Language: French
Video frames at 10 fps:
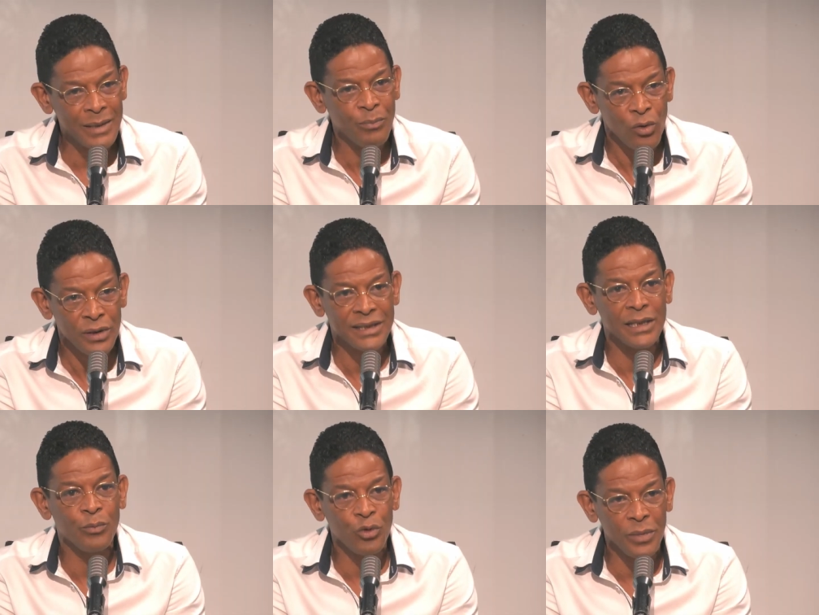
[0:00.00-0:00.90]

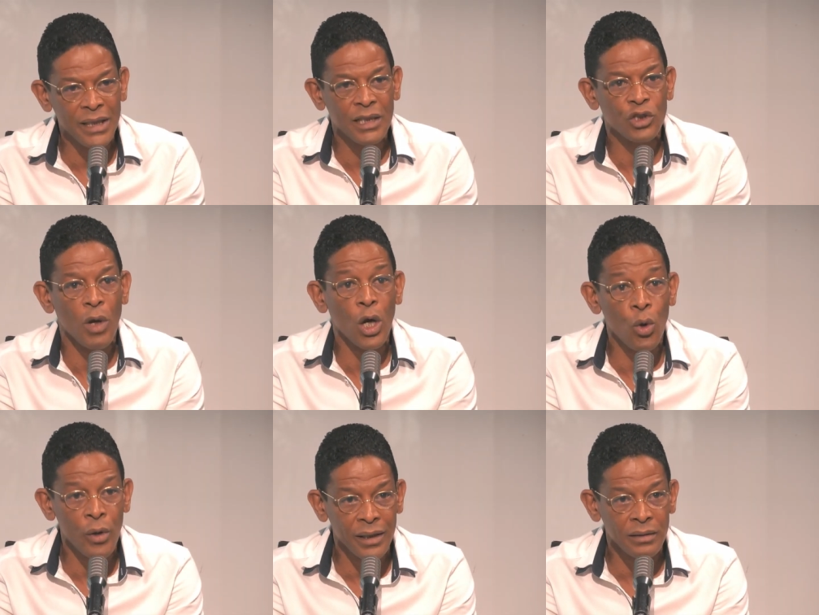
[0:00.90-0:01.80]
politiques publiques qui soient
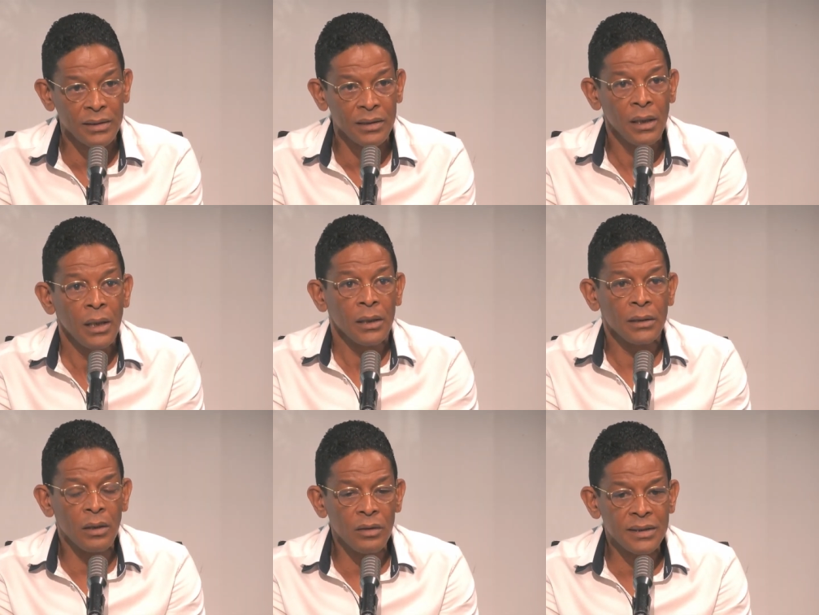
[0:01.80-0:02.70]
cohérentes,
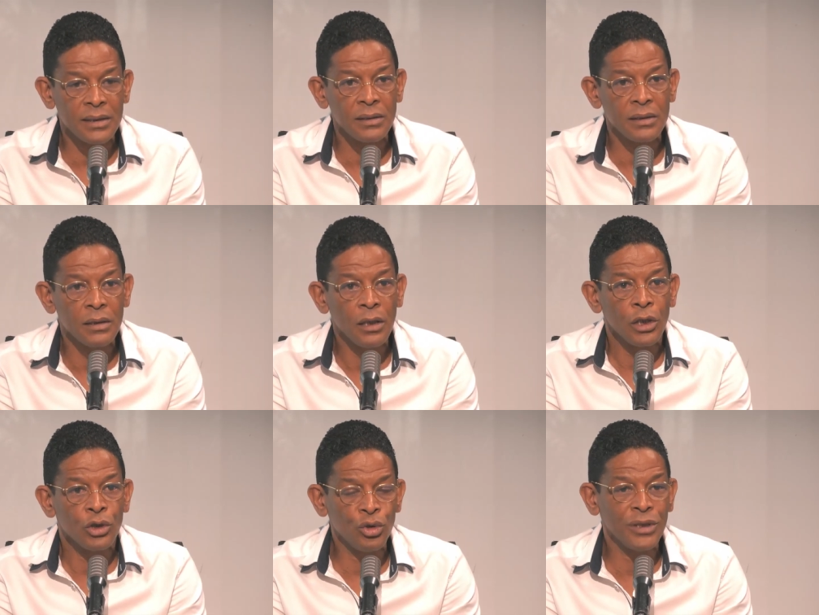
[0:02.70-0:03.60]
dans le sens
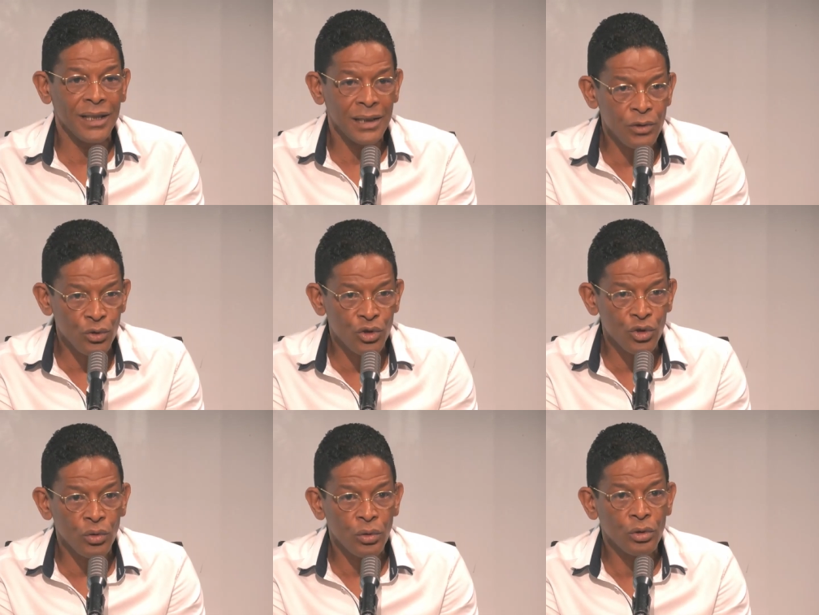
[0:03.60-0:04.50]
d'une
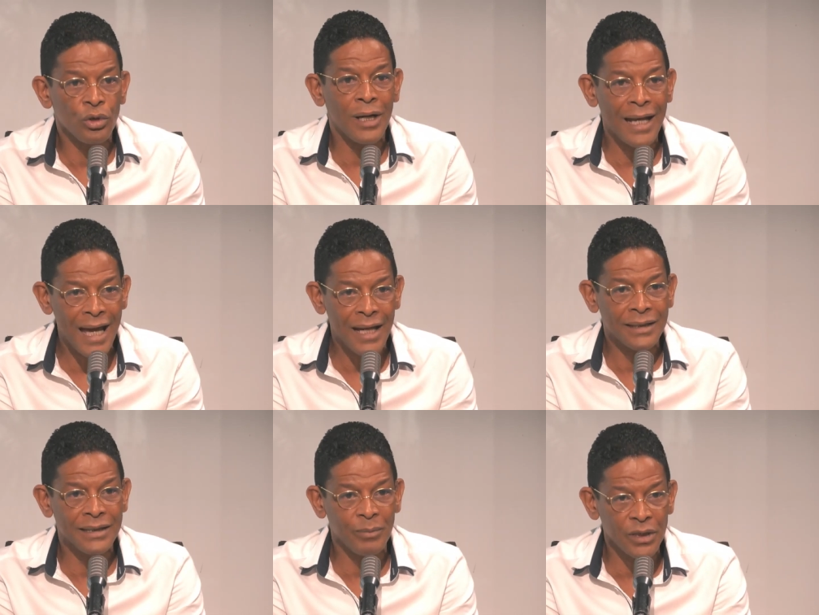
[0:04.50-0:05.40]
réduction de la
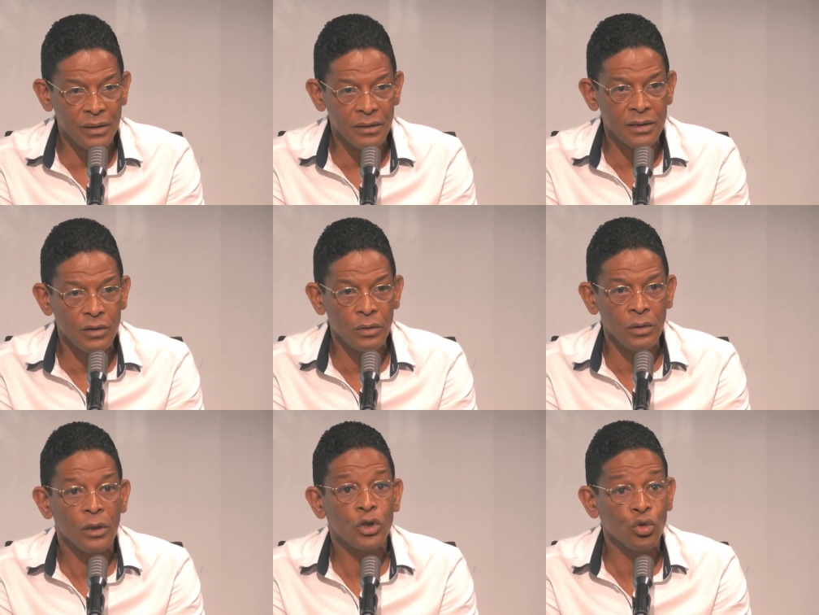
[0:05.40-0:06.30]
dépendance sous